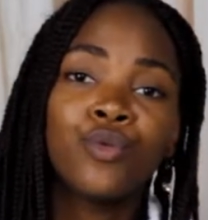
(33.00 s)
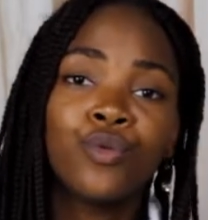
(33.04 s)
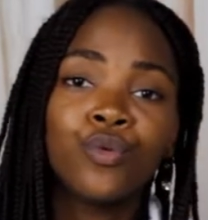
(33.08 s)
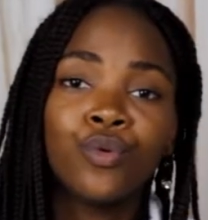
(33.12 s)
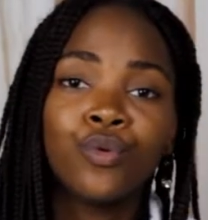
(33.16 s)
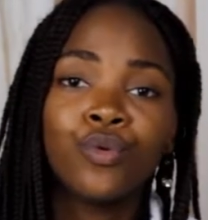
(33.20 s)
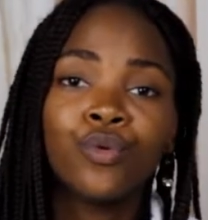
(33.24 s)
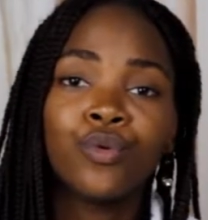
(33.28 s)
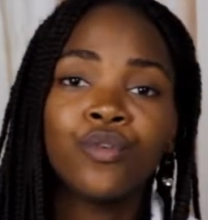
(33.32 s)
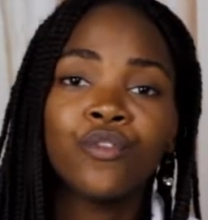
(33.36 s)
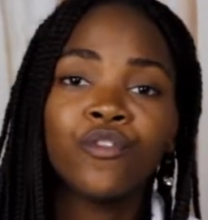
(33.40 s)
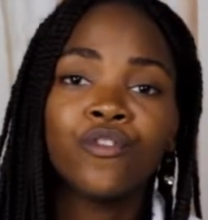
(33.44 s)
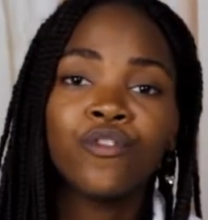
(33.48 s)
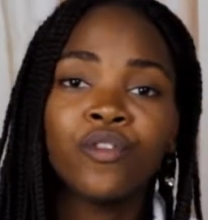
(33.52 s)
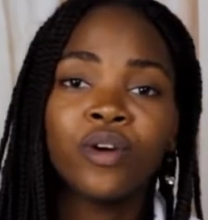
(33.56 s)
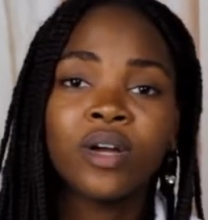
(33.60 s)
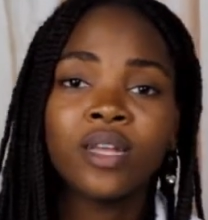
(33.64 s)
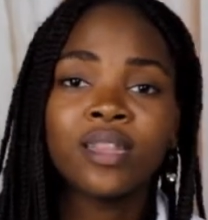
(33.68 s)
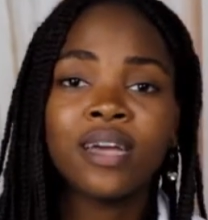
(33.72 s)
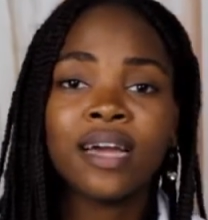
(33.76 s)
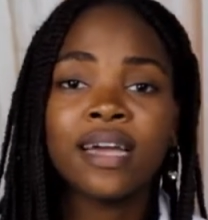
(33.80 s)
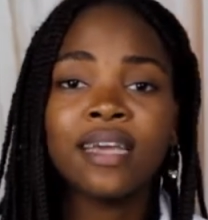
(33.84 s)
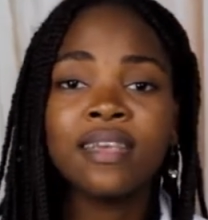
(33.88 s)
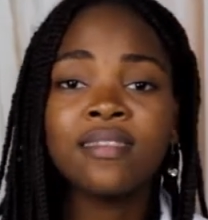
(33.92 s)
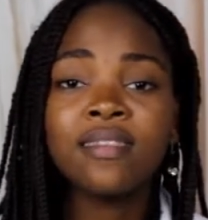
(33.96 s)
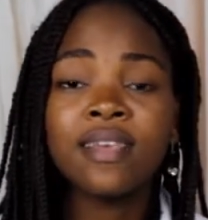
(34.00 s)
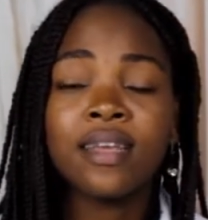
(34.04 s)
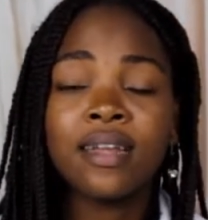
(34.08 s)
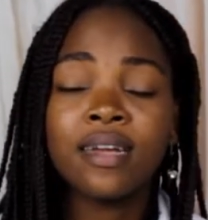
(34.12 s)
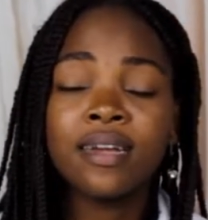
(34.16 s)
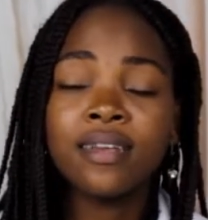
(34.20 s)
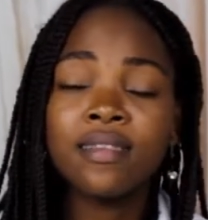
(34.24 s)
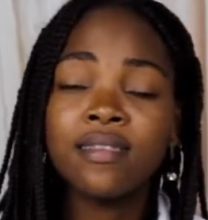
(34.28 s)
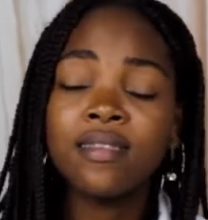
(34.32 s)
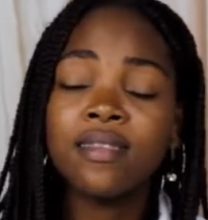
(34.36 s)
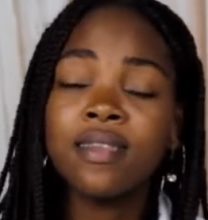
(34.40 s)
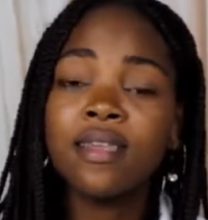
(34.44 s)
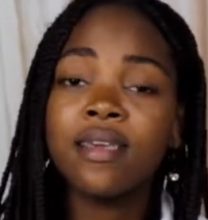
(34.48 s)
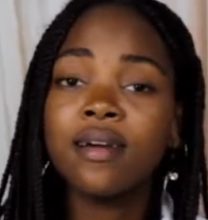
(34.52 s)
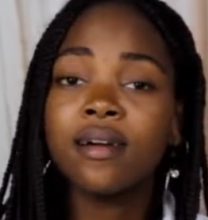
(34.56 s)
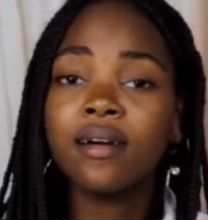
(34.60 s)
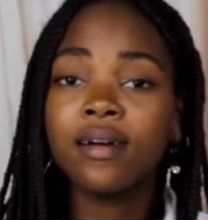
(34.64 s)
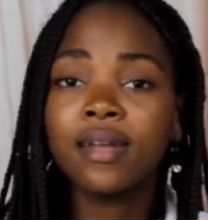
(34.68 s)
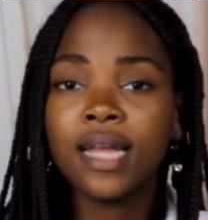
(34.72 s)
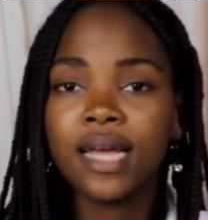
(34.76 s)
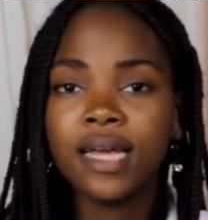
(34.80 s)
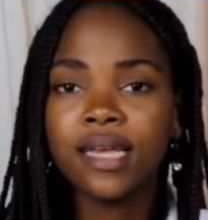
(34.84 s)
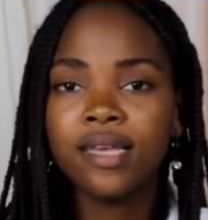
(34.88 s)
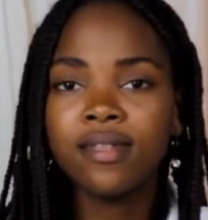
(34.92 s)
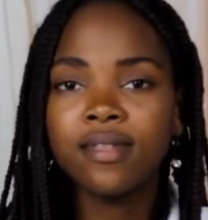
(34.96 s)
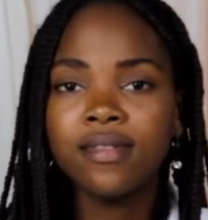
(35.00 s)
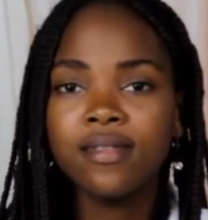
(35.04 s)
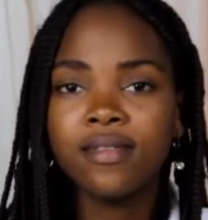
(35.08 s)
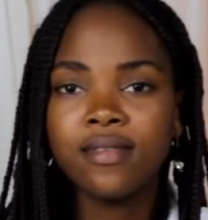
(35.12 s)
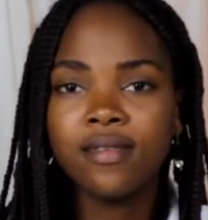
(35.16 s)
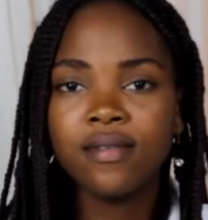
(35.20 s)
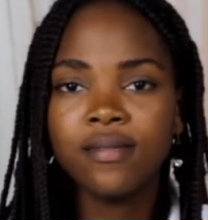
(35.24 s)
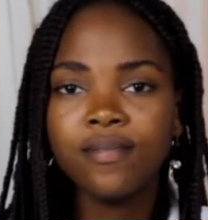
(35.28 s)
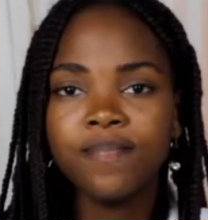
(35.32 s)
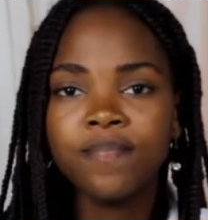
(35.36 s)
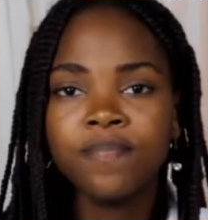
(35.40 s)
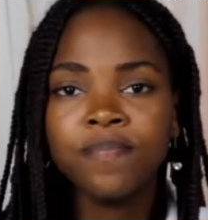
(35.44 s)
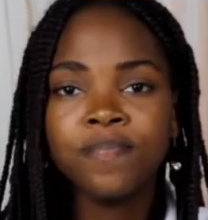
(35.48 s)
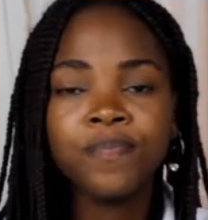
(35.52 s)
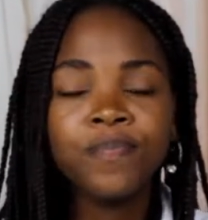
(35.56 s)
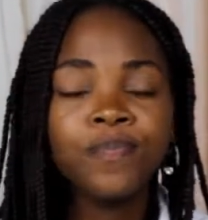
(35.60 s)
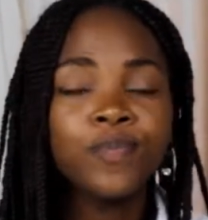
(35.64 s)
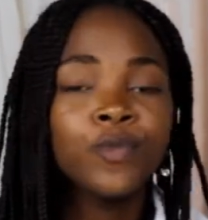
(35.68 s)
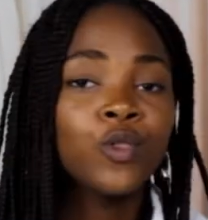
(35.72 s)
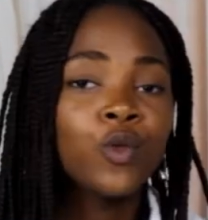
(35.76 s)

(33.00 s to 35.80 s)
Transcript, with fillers: 2. Faut être haïtienne résider en Haïti.